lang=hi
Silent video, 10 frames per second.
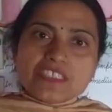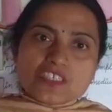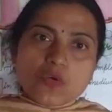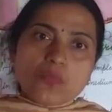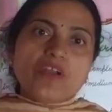
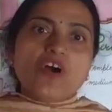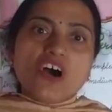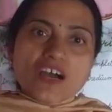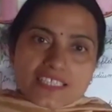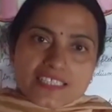इसके ऊपर
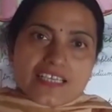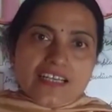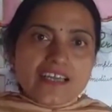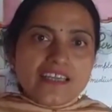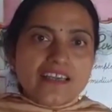और अधिक
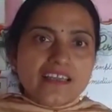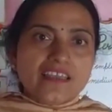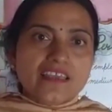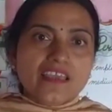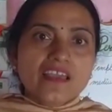कार्य
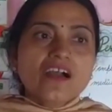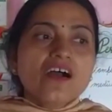करेंगे